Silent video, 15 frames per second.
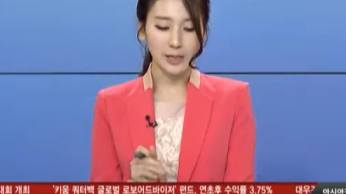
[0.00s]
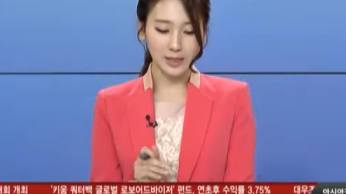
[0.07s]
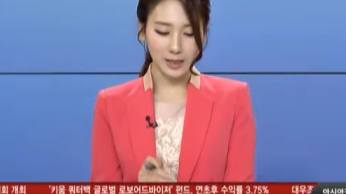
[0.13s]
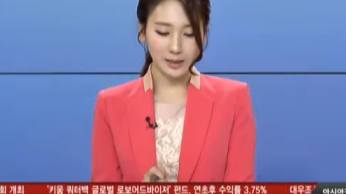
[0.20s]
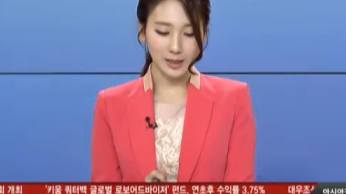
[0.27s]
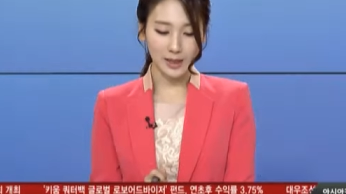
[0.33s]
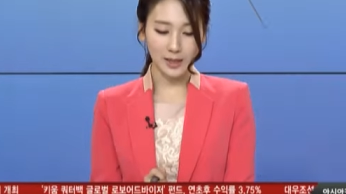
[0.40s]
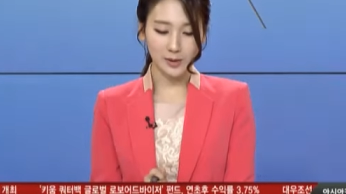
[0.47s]
이에
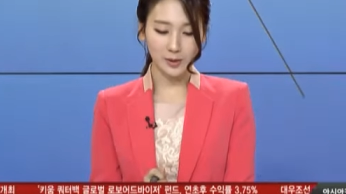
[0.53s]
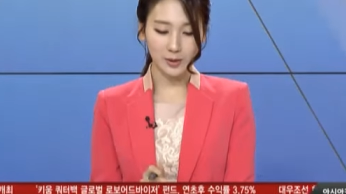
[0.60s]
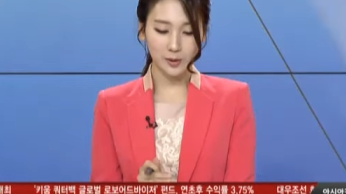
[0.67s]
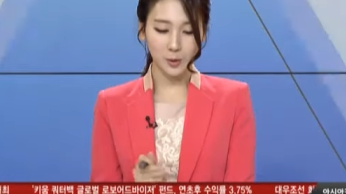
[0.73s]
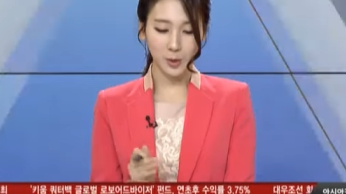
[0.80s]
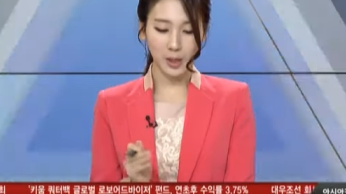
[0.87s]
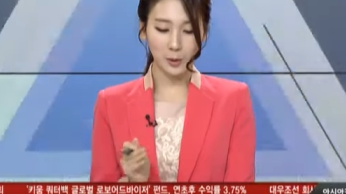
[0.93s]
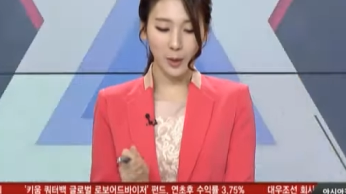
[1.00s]
따라서
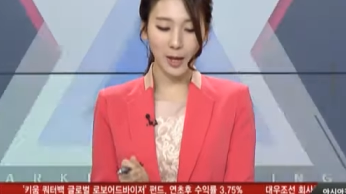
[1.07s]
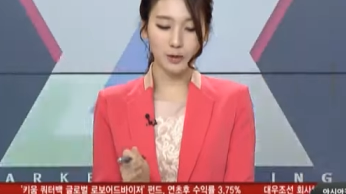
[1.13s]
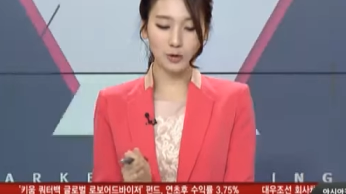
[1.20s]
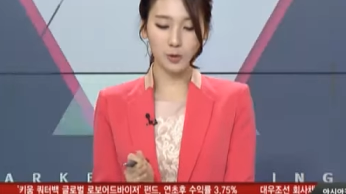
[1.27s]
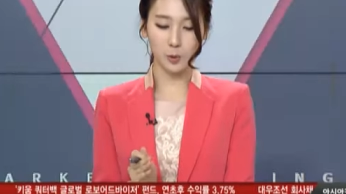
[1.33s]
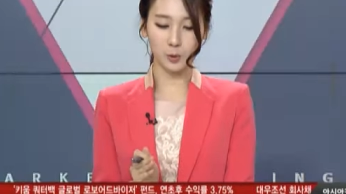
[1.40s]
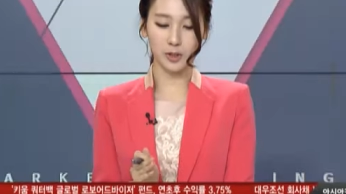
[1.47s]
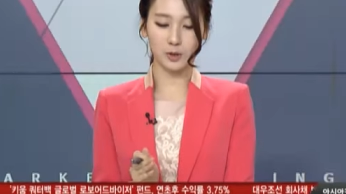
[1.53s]
그동안
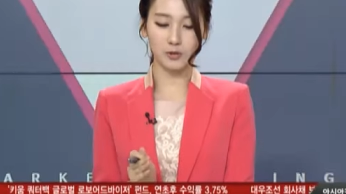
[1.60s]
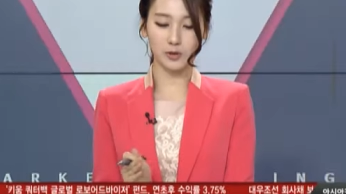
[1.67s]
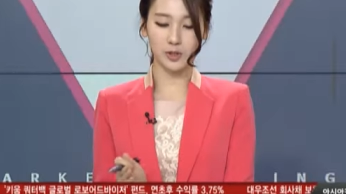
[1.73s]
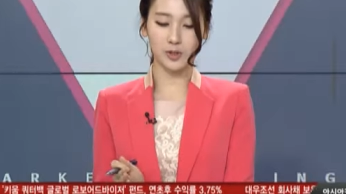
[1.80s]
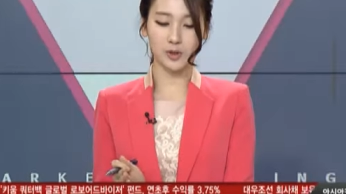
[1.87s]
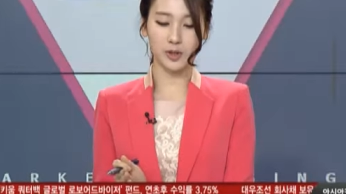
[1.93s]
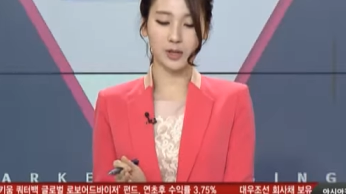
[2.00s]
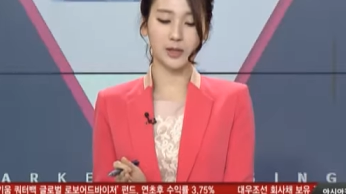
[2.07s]
환율 조작국
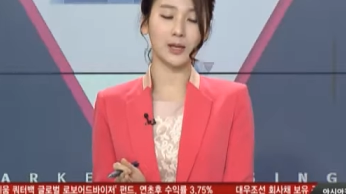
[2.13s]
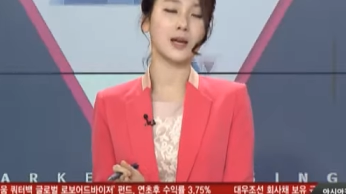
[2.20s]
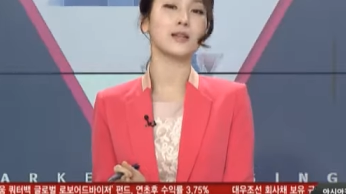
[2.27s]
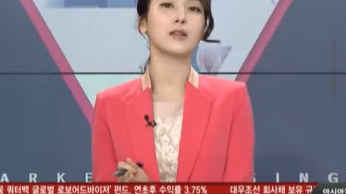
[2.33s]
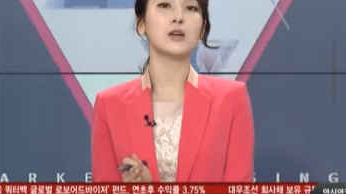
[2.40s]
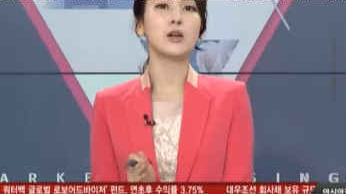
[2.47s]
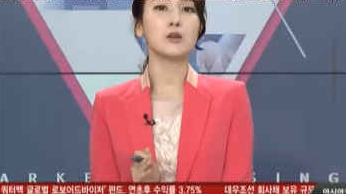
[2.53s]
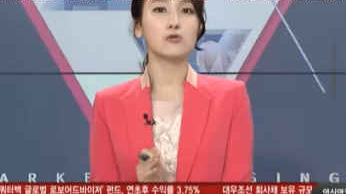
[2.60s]
지정에
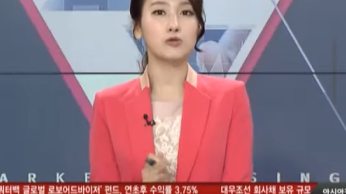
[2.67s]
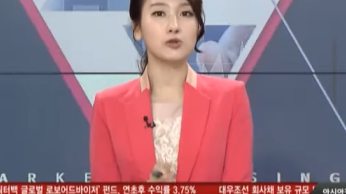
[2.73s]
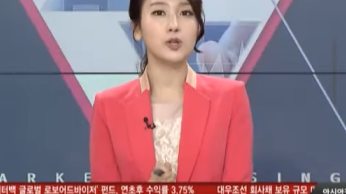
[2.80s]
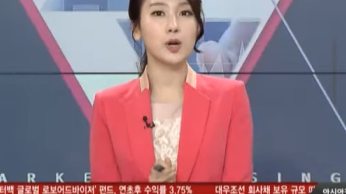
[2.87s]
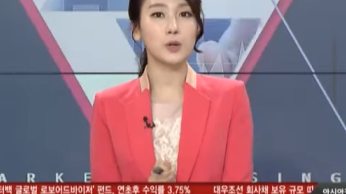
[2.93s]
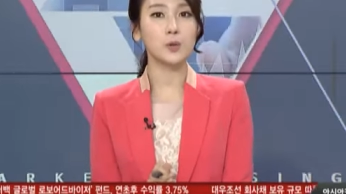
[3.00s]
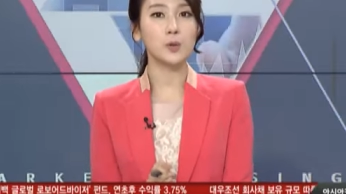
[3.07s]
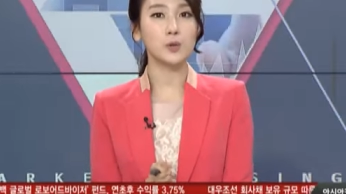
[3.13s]
대한
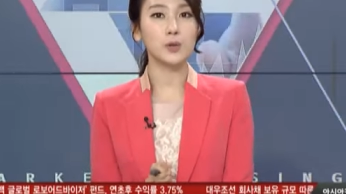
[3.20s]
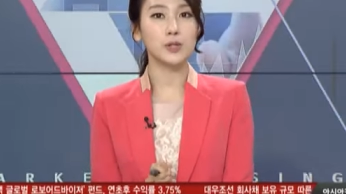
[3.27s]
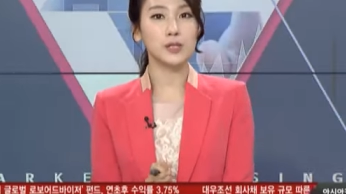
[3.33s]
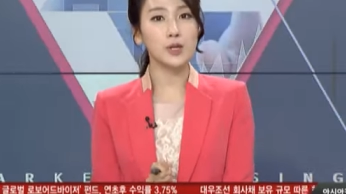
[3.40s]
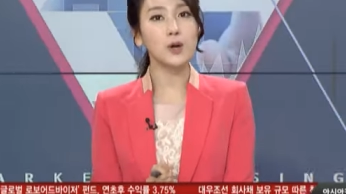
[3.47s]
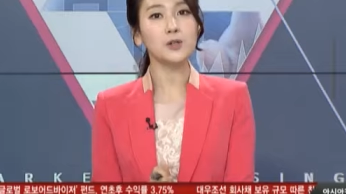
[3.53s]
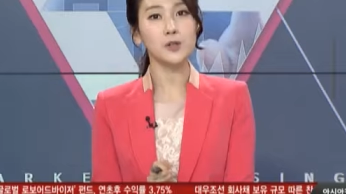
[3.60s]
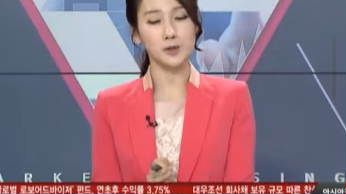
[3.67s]
우려로
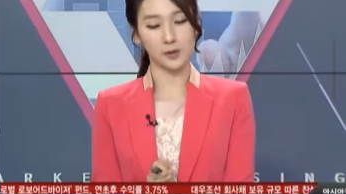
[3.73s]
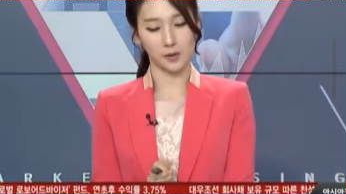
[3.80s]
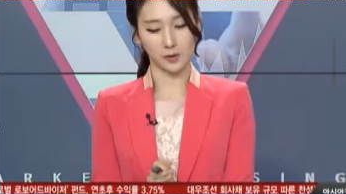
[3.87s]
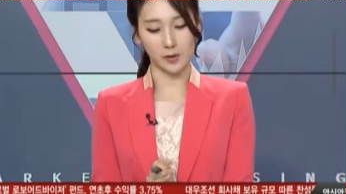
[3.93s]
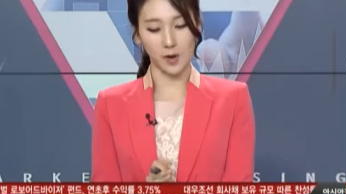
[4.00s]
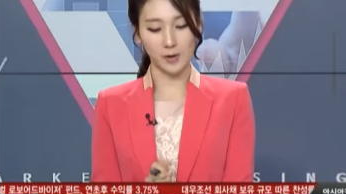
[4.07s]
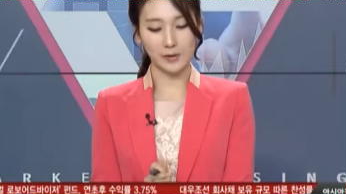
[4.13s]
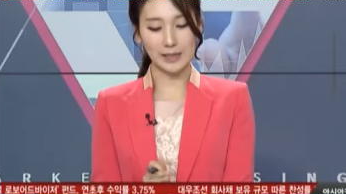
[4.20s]

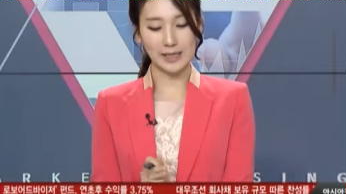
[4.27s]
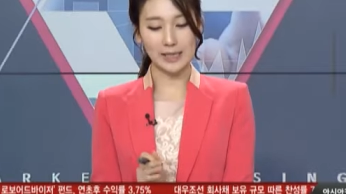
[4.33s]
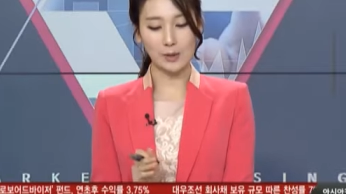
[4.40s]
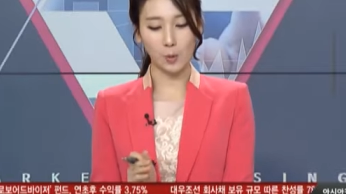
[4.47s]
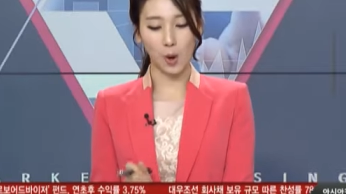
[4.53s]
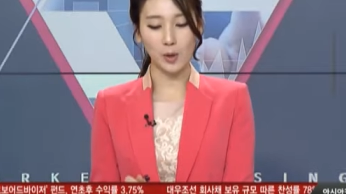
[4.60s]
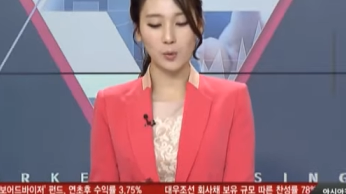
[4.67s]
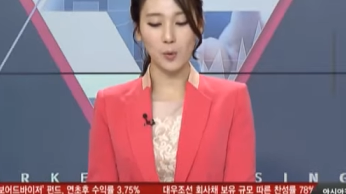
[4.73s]
이어졌었던 이
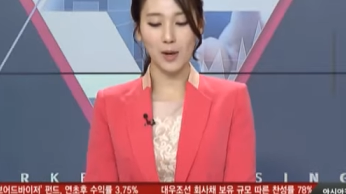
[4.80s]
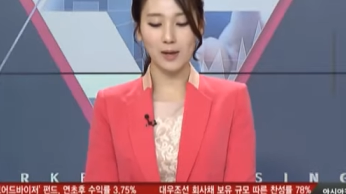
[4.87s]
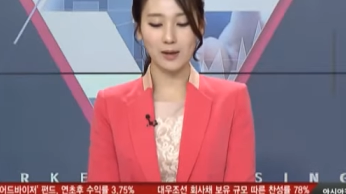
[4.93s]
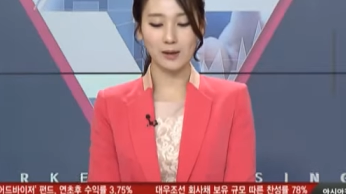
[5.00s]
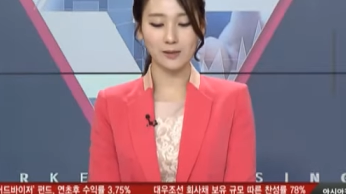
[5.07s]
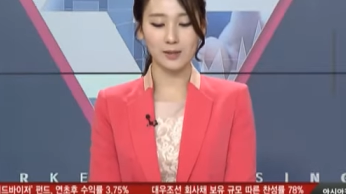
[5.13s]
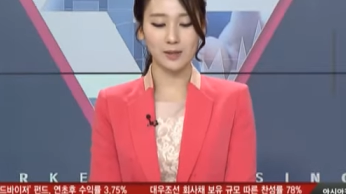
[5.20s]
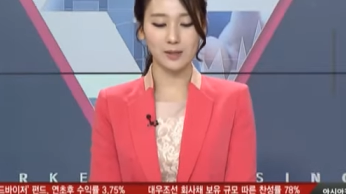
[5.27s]
원화
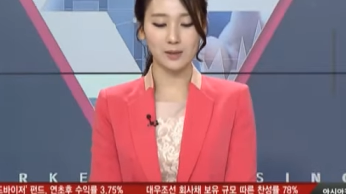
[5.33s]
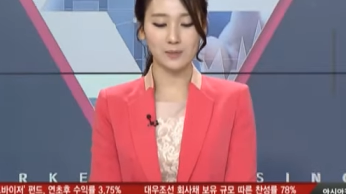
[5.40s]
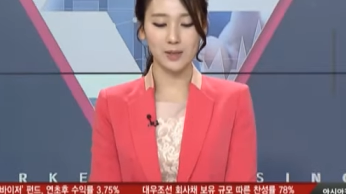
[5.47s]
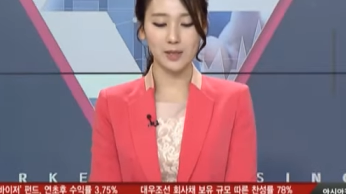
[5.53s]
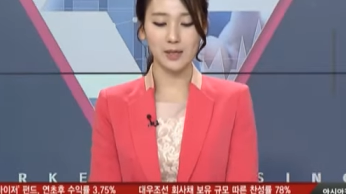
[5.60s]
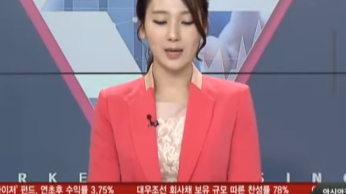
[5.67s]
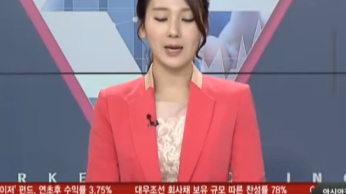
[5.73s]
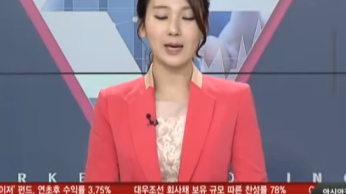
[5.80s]
강세 흐름이